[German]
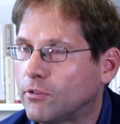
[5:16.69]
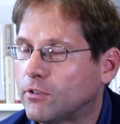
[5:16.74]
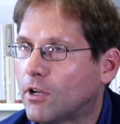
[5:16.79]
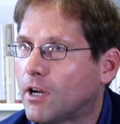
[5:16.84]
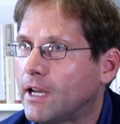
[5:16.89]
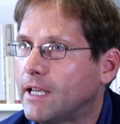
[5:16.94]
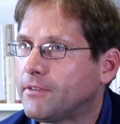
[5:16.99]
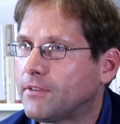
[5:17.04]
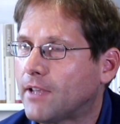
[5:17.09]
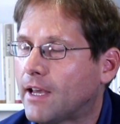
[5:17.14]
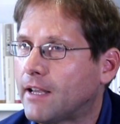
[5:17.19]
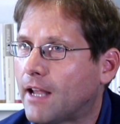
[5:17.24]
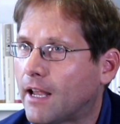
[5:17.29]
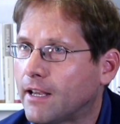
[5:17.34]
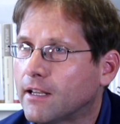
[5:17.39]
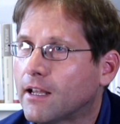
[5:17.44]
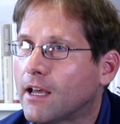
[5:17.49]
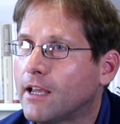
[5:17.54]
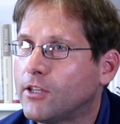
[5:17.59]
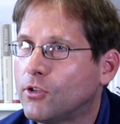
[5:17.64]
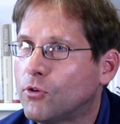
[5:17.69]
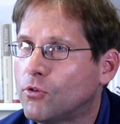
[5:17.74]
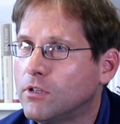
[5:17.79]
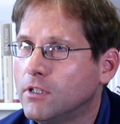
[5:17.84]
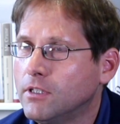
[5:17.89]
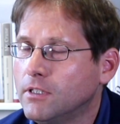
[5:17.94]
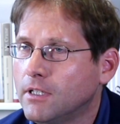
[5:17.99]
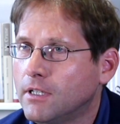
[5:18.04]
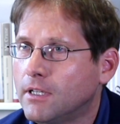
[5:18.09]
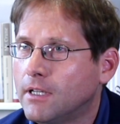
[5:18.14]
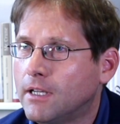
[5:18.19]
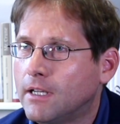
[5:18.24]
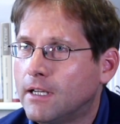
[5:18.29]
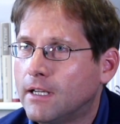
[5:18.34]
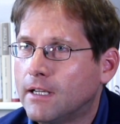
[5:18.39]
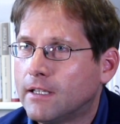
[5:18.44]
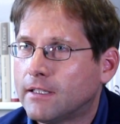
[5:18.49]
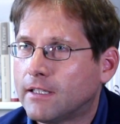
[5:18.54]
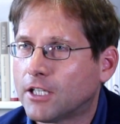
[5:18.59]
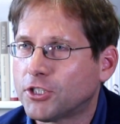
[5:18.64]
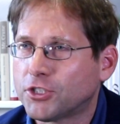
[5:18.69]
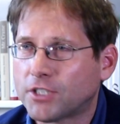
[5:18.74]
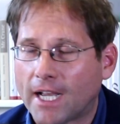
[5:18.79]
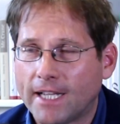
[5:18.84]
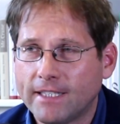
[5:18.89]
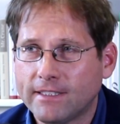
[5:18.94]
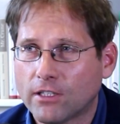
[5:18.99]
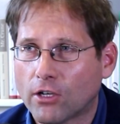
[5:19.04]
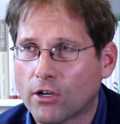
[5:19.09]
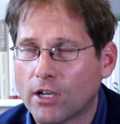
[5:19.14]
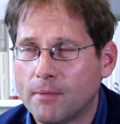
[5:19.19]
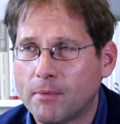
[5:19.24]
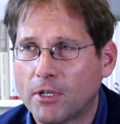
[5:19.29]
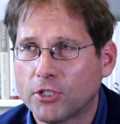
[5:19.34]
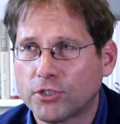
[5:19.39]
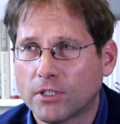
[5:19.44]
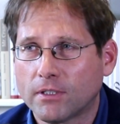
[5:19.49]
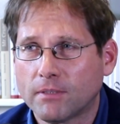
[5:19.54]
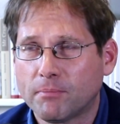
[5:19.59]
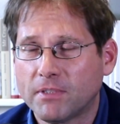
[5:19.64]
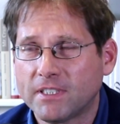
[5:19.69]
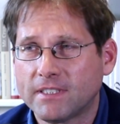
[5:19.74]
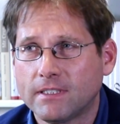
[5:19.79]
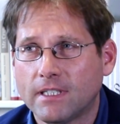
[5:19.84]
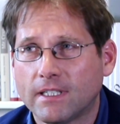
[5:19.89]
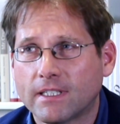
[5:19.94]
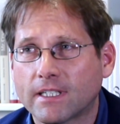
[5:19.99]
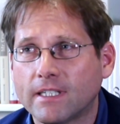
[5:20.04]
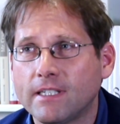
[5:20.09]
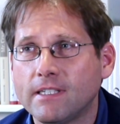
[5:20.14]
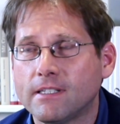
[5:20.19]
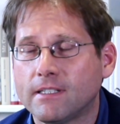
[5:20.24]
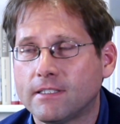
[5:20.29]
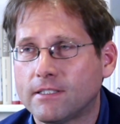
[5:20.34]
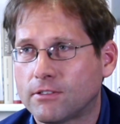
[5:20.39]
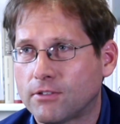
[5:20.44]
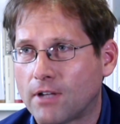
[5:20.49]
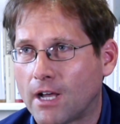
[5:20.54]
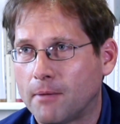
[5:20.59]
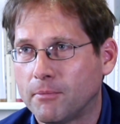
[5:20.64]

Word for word: Und da ist ein anderer Junge, da scheint es auch immer schon ein bisschen gekriselt zu